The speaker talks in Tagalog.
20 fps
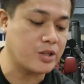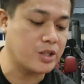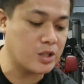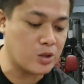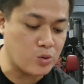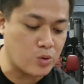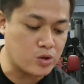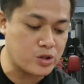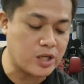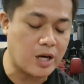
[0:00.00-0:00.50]

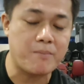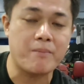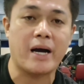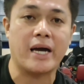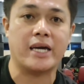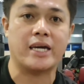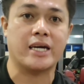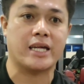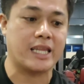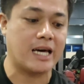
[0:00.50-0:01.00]
dito siya
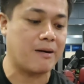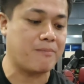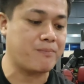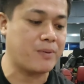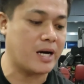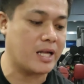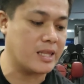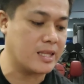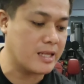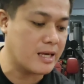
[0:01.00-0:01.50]

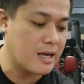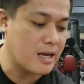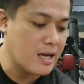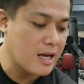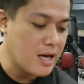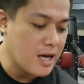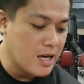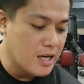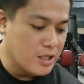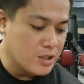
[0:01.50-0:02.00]
mahihirapan.
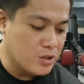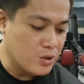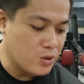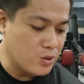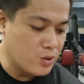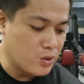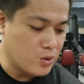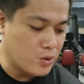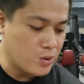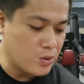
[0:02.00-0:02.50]
So,
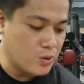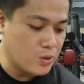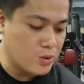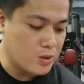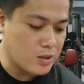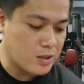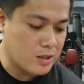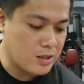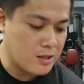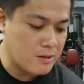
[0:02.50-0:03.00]

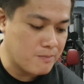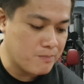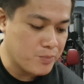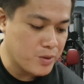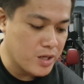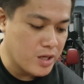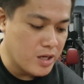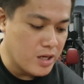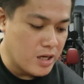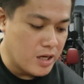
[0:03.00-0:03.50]

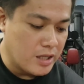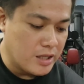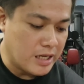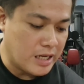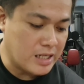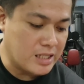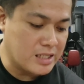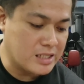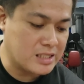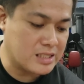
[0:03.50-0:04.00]

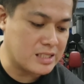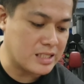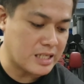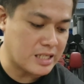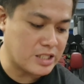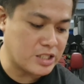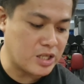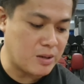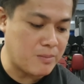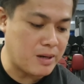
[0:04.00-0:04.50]

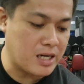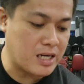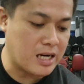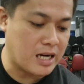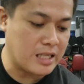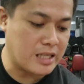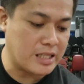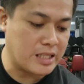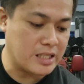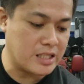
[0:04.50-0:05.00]
nag-start siya
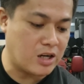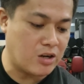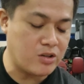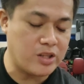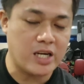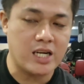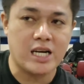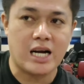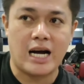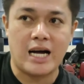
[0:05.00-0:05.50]
mag-cutting
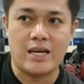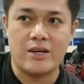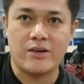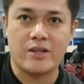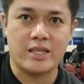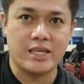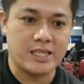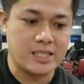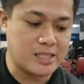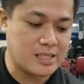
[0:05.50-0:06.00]
down ng
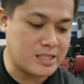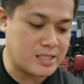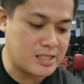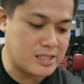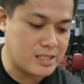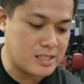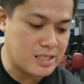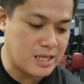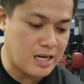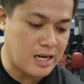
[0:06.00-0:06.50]

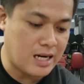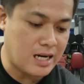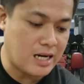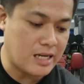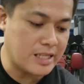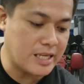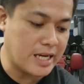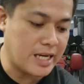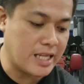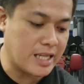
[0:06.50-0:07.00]
calories.
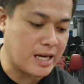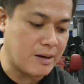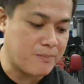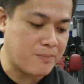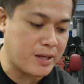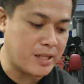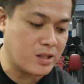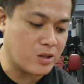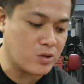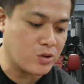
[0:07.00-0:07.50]
Uh,
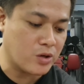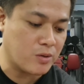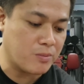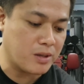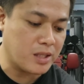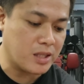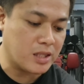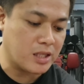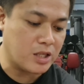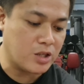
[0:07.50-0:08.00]
nahirapan ko
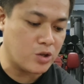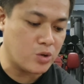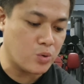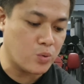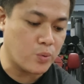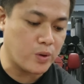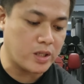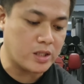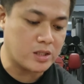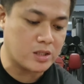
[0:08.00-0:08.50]
i-maintain
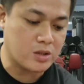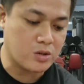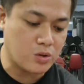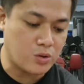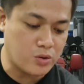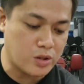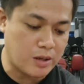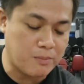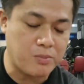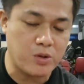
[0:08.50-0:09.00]
yung weights
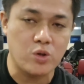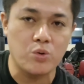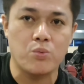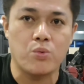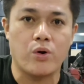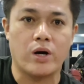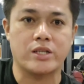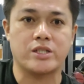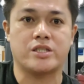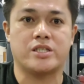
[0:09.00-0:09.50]
ko na
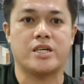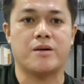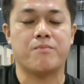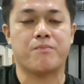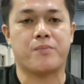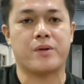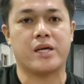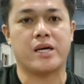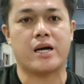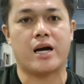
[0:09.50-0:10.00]
binubuhat.
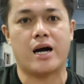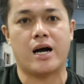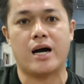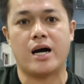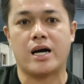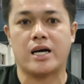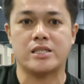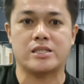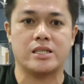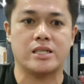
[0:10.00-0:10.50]
Siyempre,
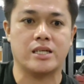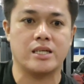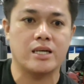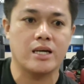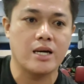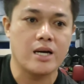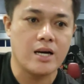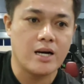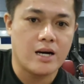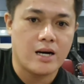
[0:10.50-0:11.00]
uh, kasi
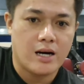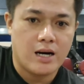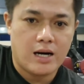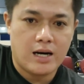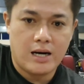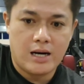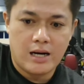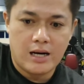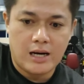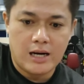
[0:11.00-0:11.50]

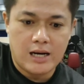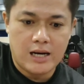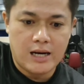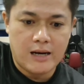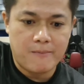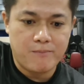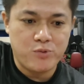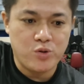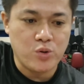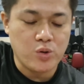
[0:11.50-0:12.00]

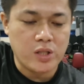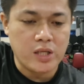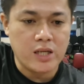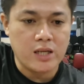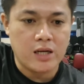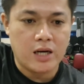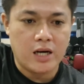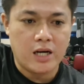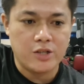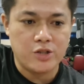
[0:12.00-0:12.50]
uh, during,
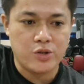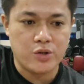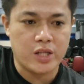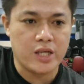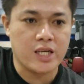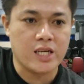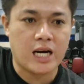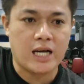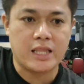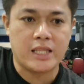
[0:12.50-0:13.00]
uh,
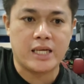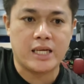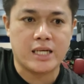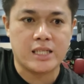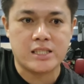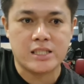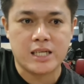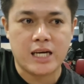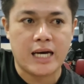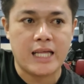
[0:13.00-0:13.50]
during cutting
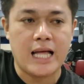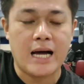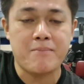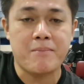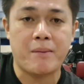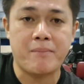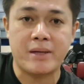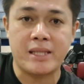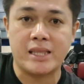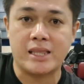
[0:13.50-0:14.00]
kasi
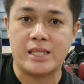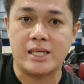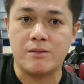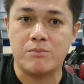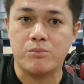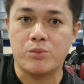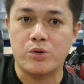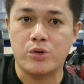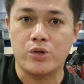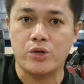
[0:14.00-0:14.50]
kailangan ma-maintain
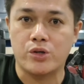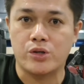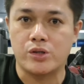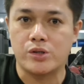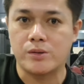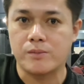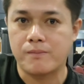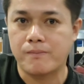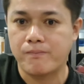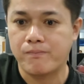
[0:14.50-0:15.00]
mo
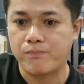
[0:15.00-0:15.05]
yung